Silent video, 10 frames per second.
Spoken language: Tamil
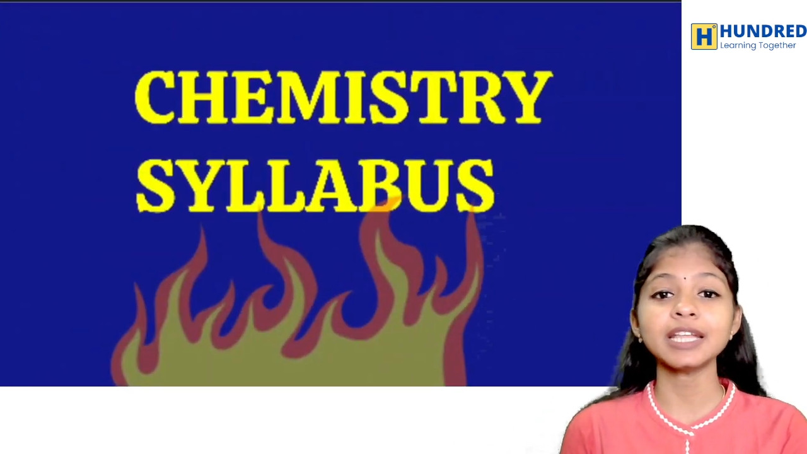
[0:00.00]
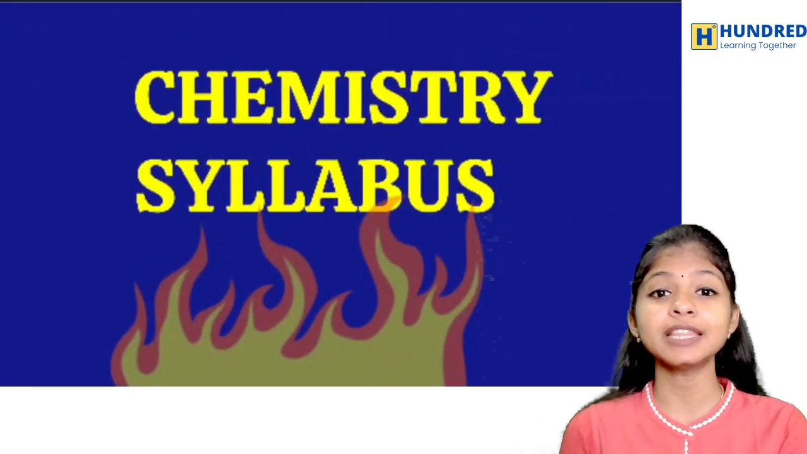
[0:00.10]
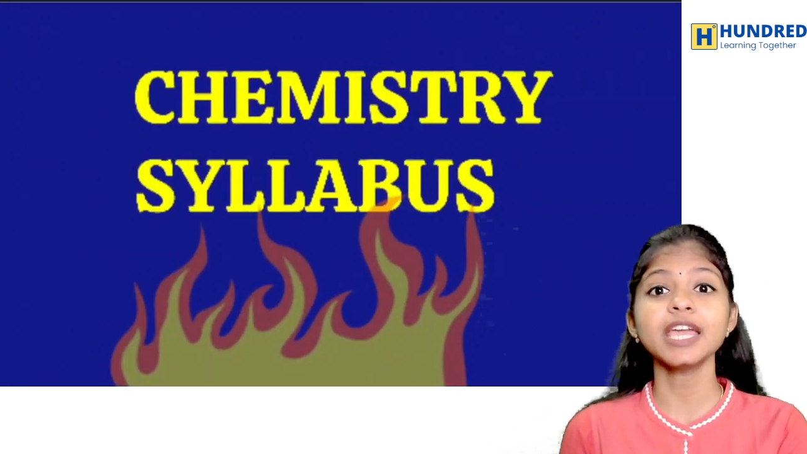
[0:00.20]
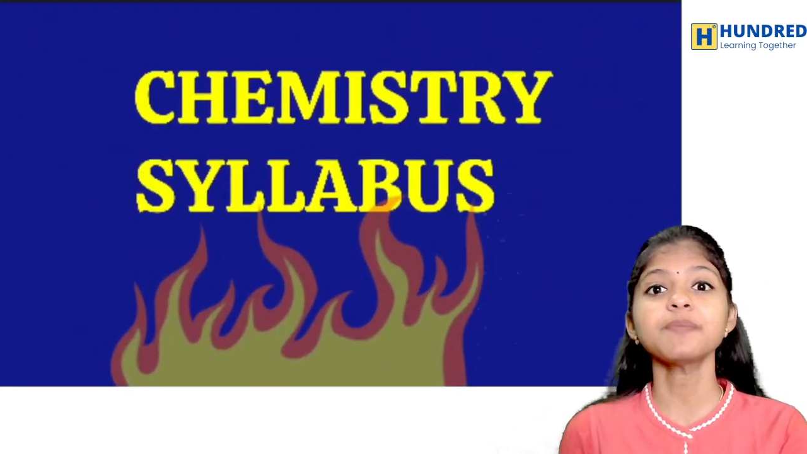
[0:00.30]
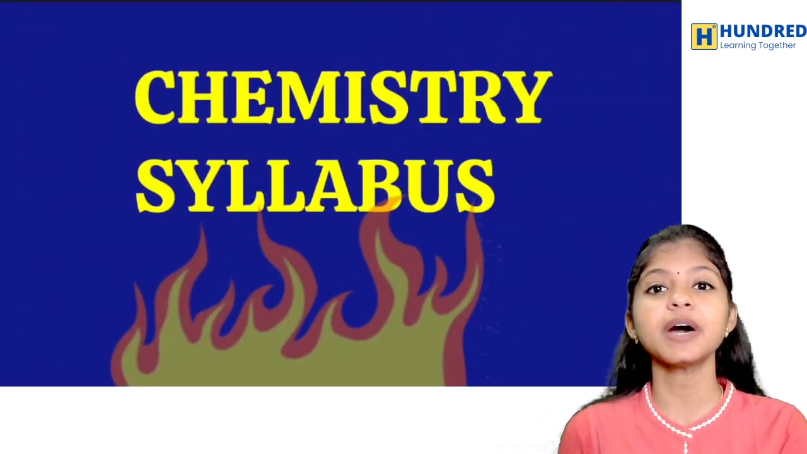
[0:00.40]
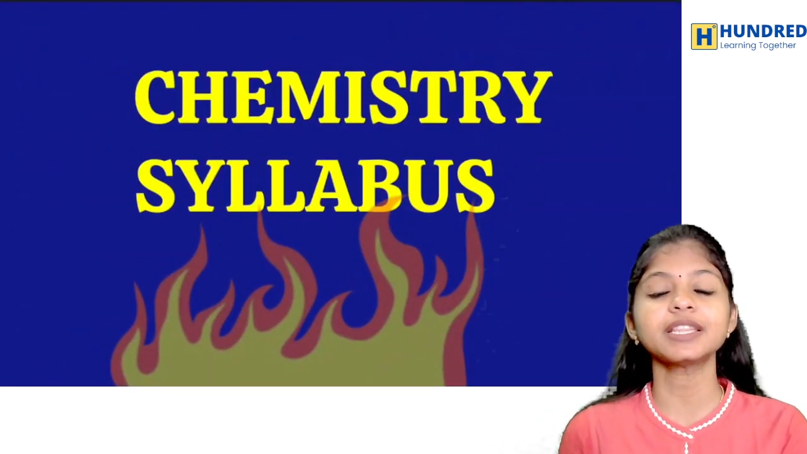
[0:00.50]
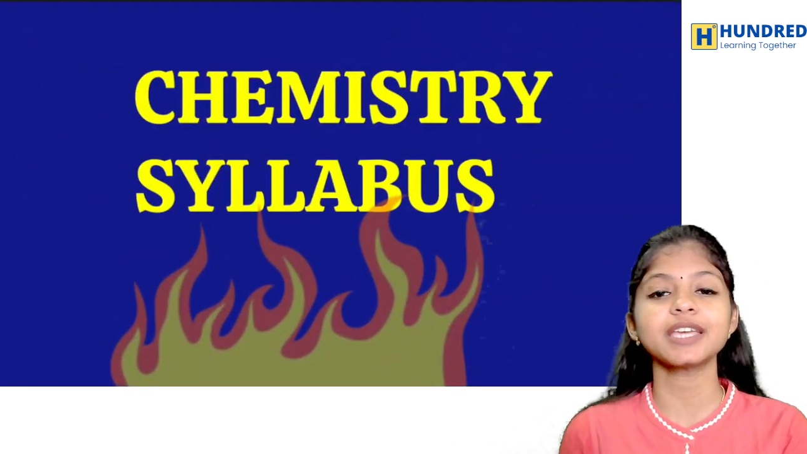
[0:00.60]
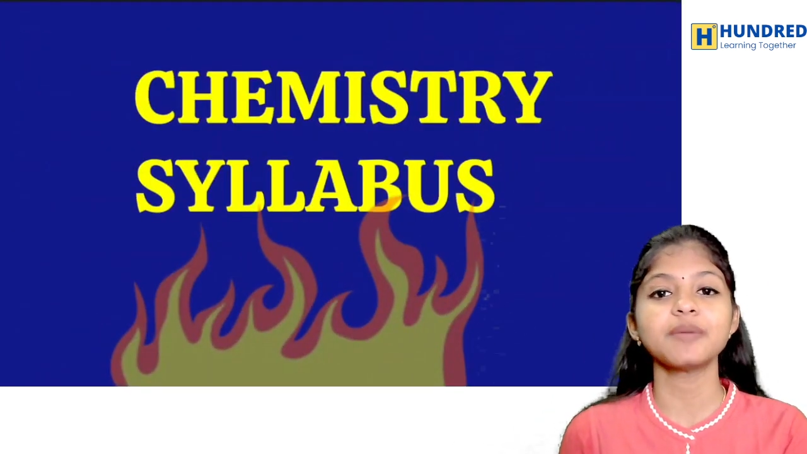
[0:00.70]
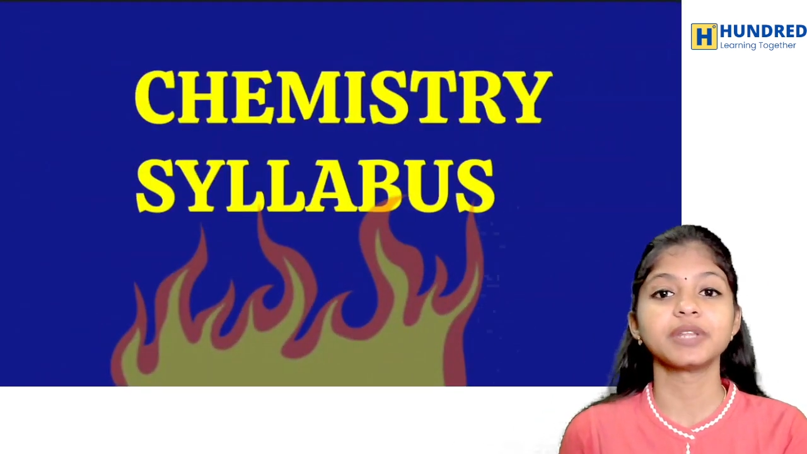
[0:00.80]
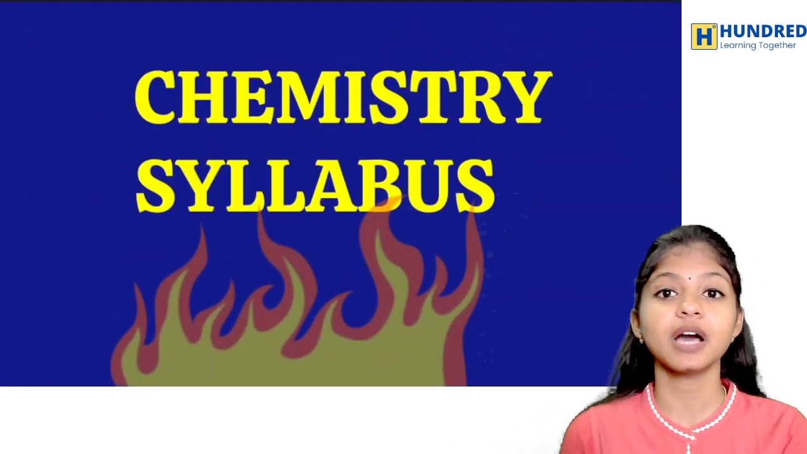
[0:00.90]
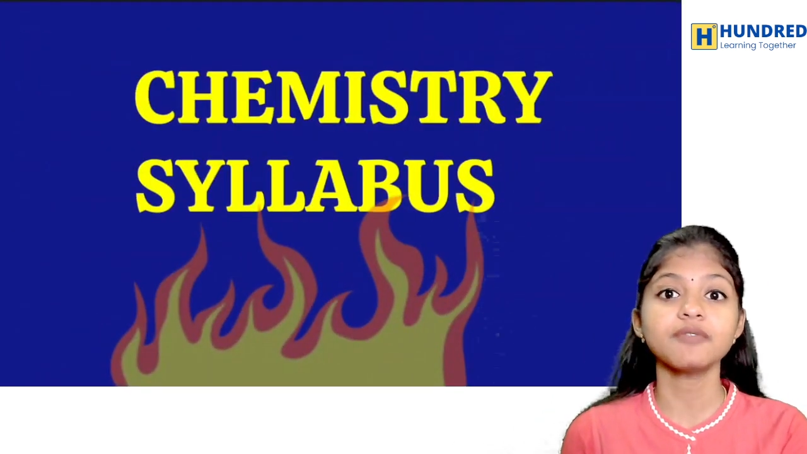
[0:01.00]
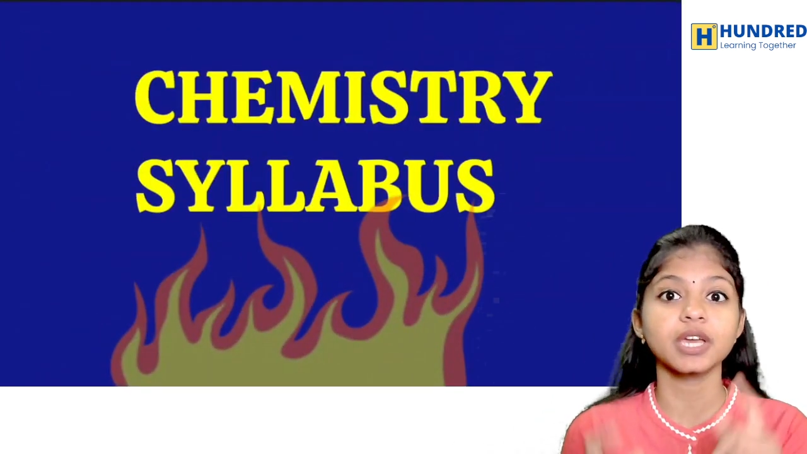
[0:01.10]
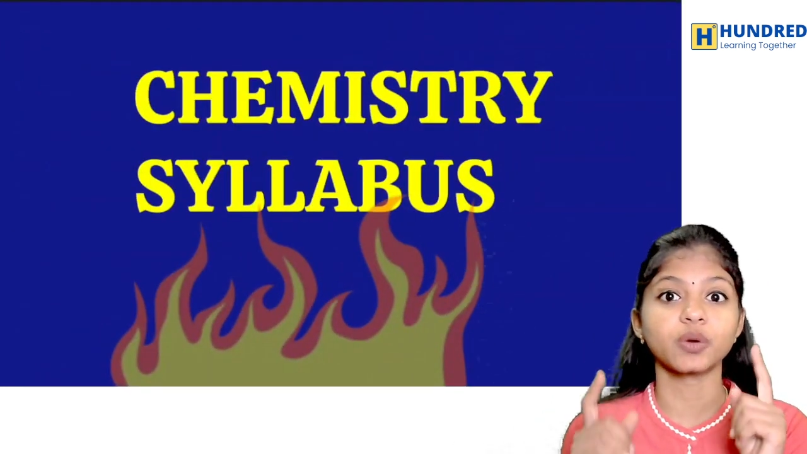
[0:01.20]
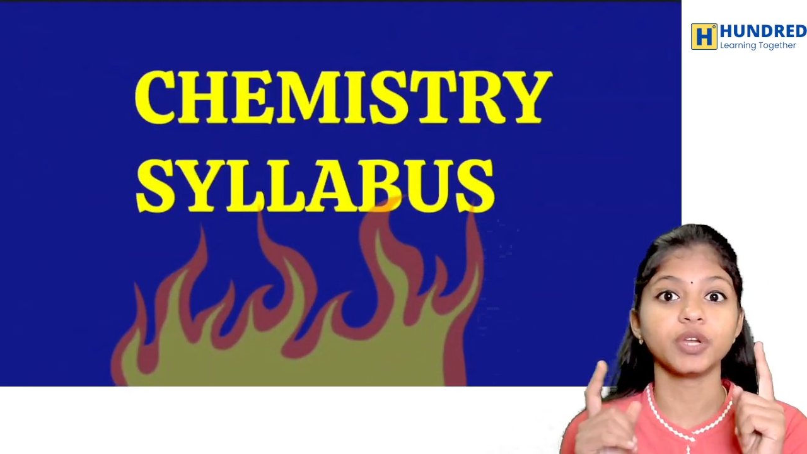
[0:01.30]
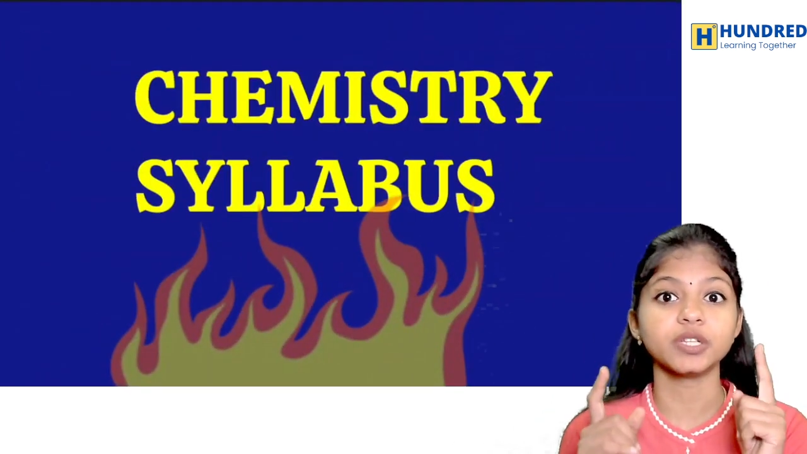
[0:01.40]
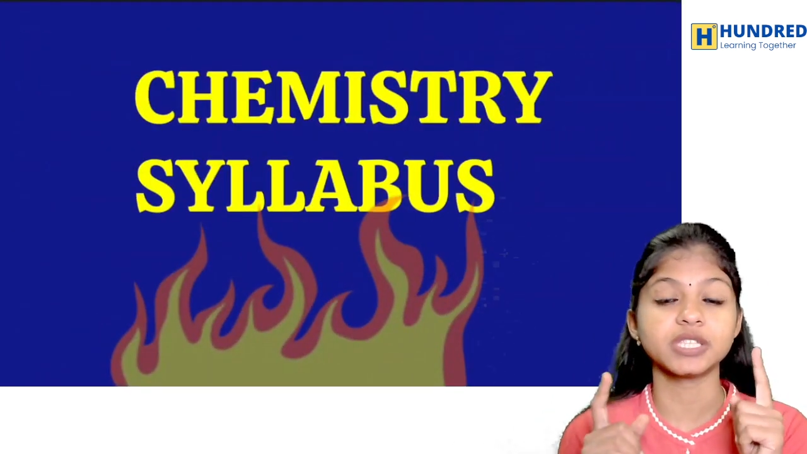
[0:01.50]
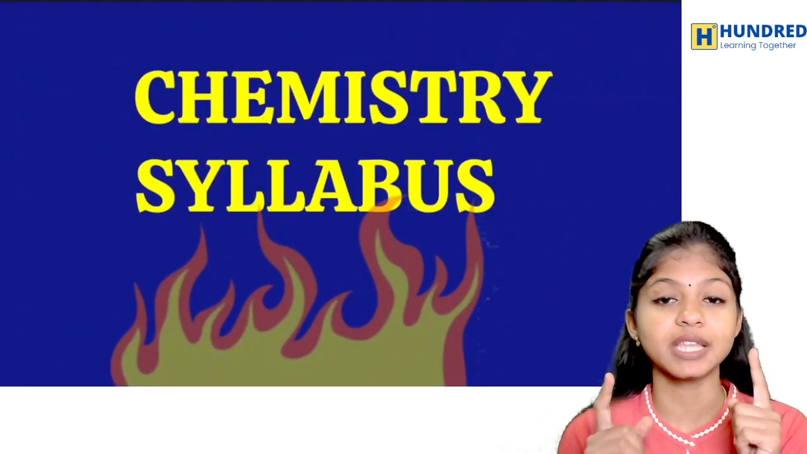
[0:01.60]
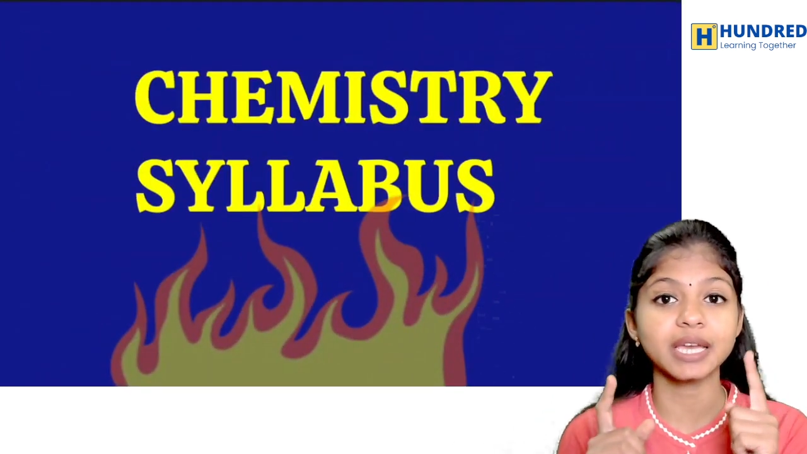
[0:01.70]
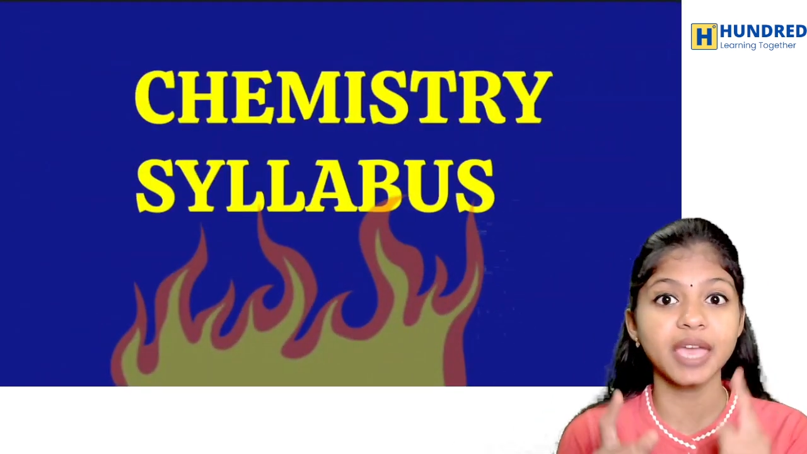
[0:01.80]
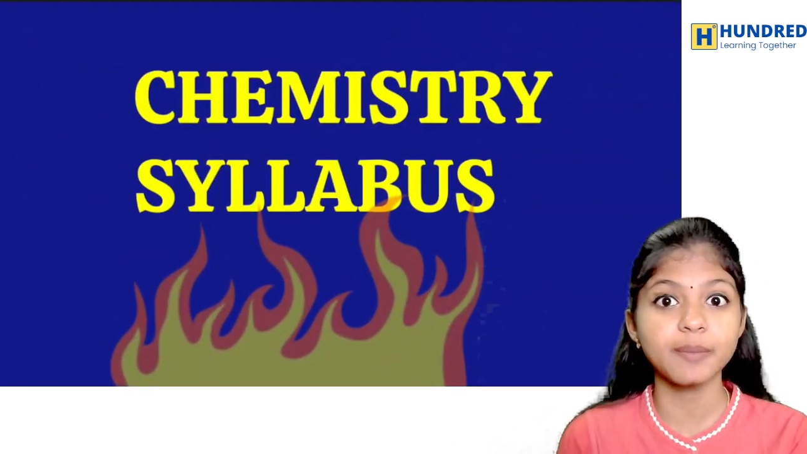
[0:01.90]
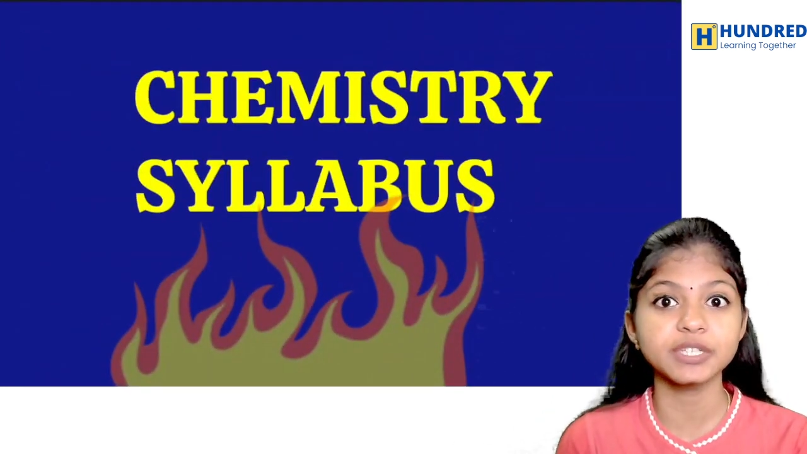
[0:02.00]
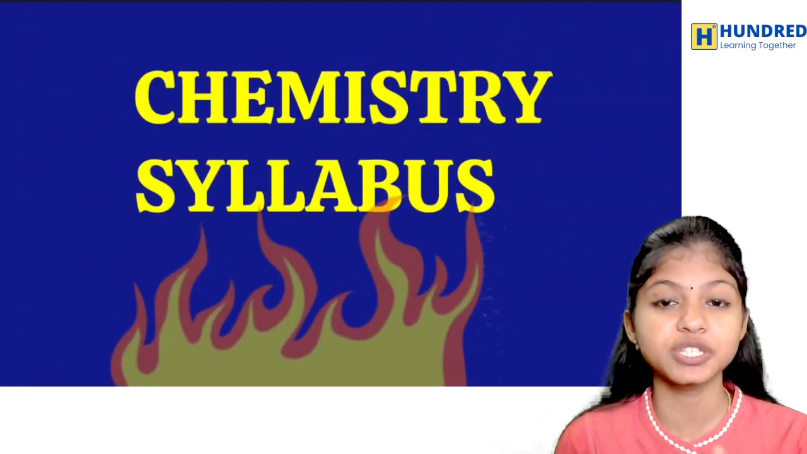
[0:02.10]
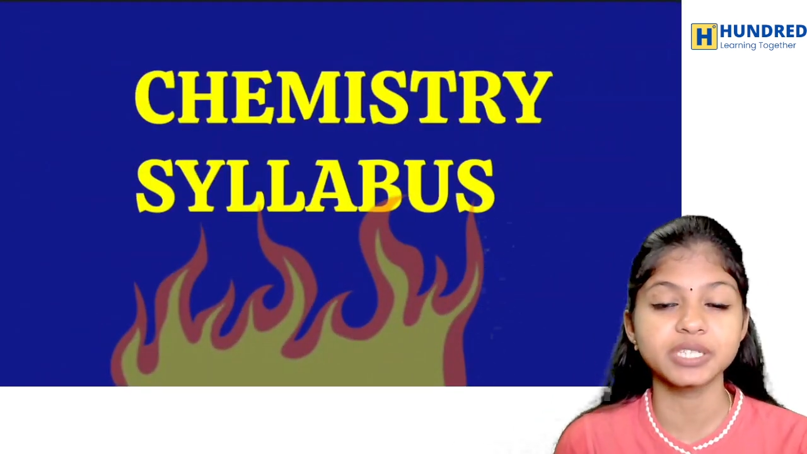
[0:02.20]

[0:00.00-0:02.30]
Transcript: தென் பார்த்தீங்க அப்படின்னா வி ஆர் கோயிங் டு சி த கெமிஸ்ட்ரி